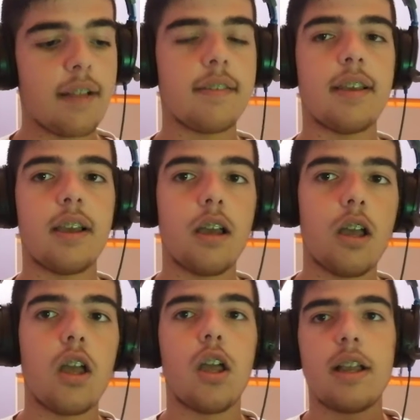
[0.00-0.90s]
Anzi,
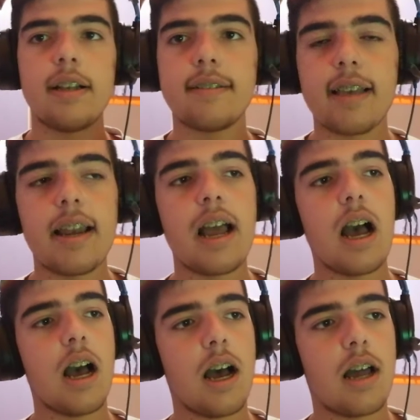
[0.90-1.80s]
in Serie
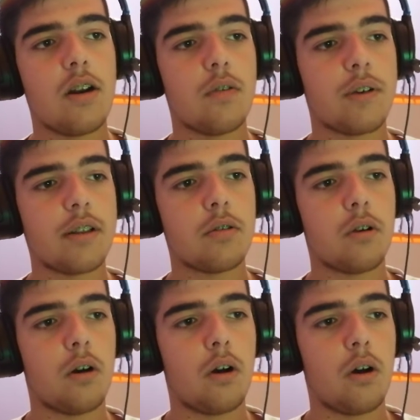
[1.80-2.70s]
A hanno
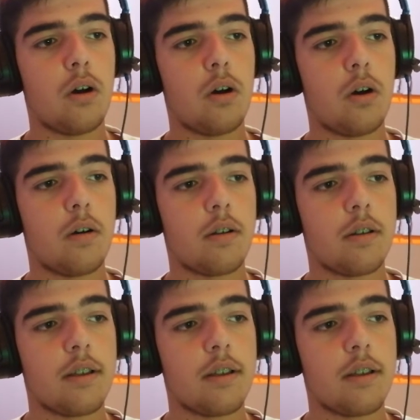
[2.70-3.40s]
fatto